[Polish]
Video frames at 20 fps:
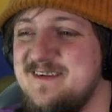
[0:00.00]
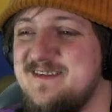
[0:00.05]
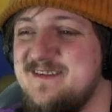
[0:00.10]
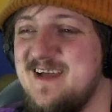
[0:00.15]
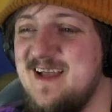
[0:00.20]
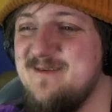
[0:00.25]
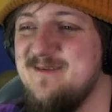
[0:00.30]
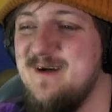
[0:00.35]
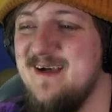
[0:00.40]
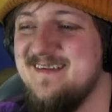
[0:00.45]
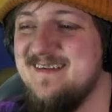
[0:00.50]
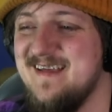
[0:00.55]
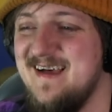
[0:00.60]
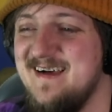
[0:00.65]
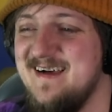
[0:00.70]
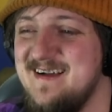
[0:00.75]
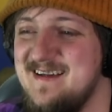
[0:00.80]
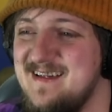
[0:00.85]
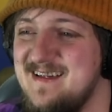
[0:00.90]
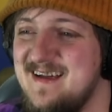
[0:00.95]
Chadweza.
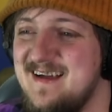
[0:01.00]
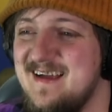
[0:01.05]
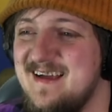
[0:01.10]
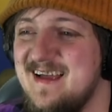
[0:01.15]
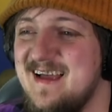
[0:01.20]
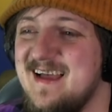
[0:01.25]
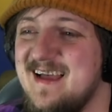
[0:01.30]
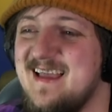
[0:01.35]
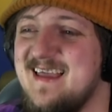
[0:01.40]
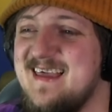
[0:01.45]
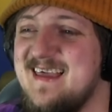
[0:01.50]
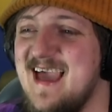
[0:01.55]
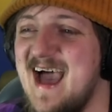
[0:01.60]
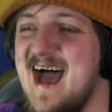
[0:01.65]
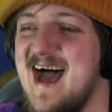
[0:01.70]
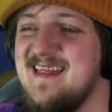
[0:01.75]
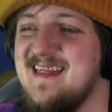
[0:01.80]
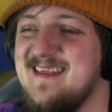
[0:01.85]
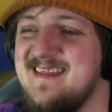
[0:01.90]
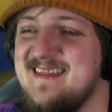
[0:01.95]

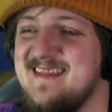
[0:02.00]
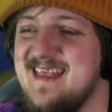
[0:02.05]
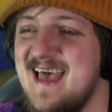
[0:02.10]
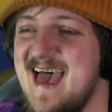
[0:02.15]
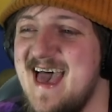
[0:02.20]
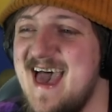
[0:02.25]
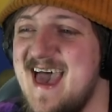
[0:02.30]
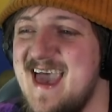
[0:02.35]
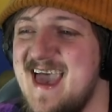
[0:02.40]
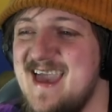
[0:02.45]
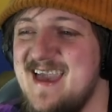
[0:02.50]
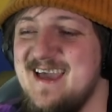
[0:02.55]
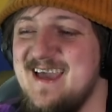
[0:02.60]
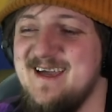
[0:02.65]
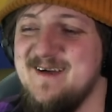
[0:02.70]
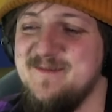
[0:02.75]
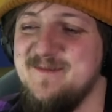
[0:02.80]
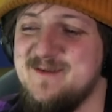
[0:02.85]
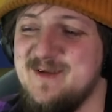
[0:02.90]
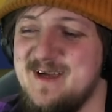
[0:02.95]
God
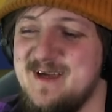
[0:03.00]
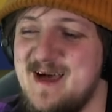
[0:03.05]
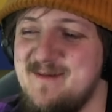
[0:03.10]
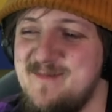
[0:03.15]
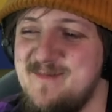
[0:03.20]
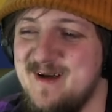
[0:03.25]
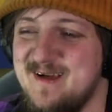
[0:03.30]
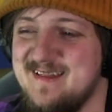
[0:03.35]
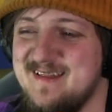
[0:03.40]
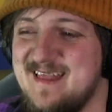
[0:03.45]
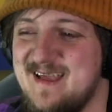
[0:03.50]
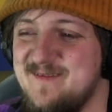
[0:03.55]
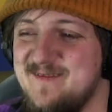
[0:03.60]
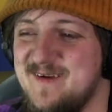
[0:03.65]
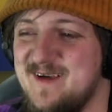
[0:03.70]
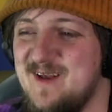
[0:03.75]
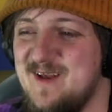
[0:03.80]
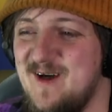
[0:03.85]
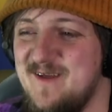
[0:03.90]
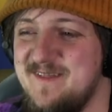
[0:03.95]
damn! To ja mogę tak
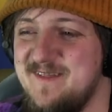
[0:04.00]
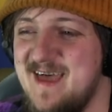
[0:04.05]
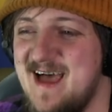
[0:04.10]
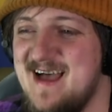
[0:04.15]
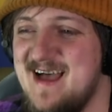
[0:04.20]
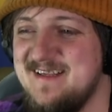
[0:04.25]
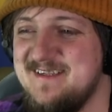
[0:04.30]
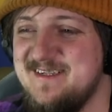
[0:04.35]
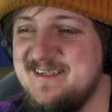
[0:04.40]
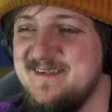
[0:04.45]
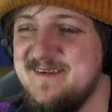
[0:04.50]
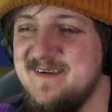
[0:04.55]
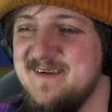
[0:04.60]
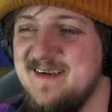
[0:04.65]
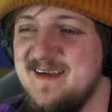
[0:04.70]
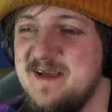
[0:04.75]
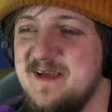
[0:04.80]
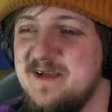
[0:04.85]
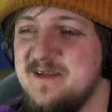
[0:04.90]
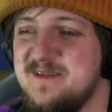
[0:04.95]
wyglądać?
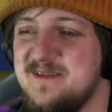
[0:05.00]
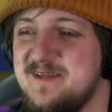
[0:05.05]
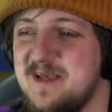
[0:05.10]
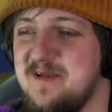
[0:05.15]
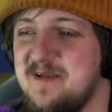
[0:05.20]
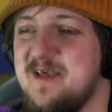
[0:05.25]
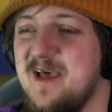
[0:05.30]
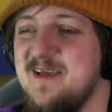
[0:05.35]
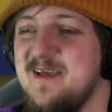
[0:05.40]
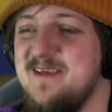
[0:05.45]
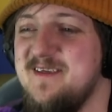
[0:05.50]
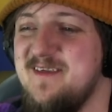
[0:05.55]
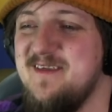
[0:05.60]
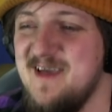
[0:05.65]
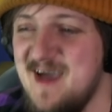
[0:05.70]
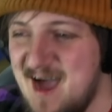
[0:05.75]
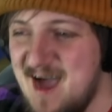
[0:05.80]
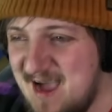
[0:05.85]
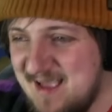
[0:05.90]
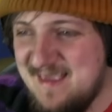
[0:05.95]
Słyszę,
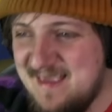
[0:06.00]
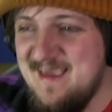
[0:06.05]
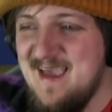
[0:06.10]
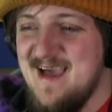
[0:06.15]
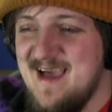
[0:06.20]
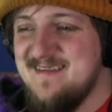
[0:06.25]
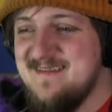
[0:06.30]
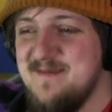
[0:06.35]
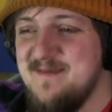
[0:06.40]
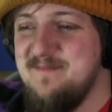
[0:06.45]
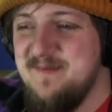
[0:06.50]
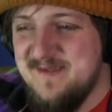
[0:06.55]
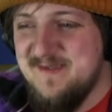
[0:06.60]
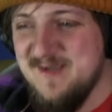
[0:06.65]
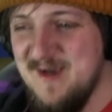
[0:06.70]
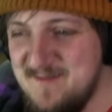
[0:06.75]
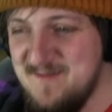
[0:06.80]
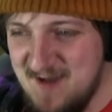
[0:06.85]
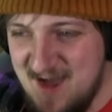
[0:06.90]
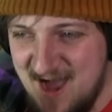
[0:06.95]
jaki ja jestem
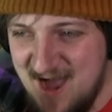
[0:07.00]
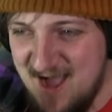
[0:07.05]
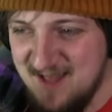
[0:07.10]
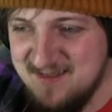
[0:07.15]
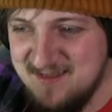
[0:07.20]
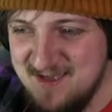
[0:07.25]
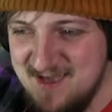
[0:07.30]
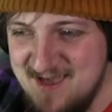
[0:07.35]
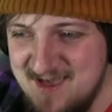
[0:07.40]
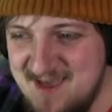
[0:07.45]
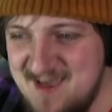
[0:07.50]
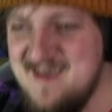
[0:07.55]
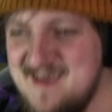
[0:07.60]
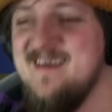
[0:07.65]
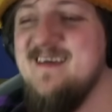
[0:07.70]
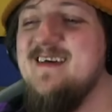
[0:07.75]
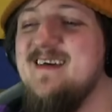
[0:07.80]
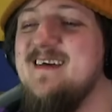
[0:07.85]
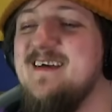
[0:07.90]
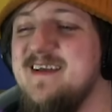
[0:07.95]
bickowaty!
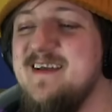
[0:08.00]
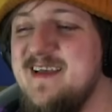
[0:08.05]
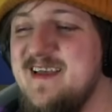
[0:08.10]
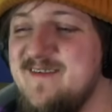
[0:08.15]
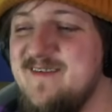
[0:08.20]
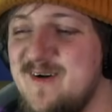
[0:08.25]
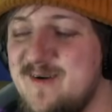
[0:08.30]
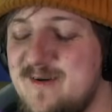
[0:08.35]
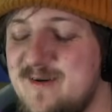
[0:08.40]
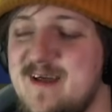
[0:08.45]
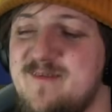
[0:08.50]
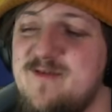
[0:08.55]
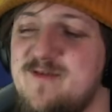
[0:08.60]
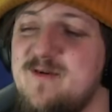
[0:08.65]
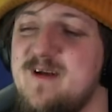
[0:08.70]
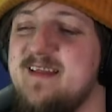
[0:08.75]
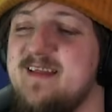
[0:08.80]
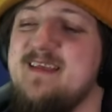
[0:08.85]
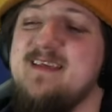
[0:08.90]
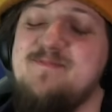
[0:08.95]
I w ogóle, w
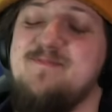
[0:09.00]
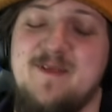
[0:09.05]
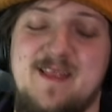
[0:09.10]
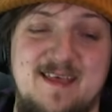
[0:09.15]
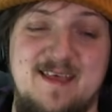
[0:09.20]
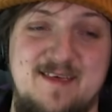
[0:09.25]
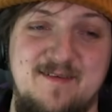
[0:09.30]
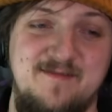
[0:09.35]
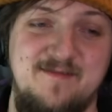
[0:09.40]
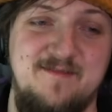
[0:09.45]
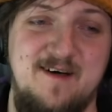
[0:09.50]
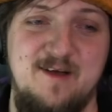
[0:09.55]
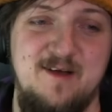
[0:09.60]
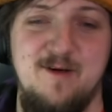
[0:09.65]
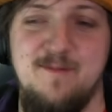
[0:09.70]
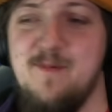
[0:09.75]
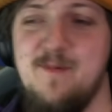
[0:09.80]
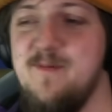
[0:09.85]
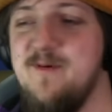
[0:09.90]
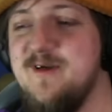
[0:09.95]
ogóle te spadenki
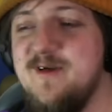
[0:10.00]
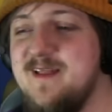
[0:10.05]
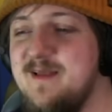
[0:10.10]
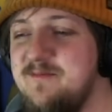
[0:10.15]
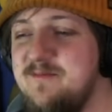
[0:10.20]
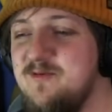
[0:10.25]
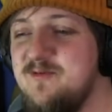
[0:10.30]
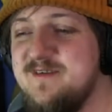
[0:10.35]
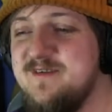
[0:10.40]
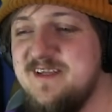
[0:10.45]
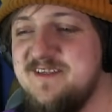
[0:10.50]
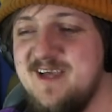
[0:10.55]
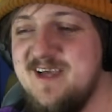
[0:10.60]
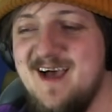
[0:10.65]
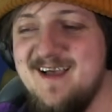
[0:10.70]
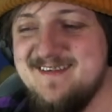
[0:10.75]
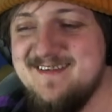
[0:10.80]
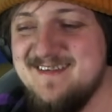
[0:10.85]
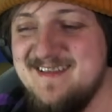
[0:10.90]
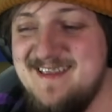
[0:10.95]
wywaliłem, bo były dla mnie już za ciasne.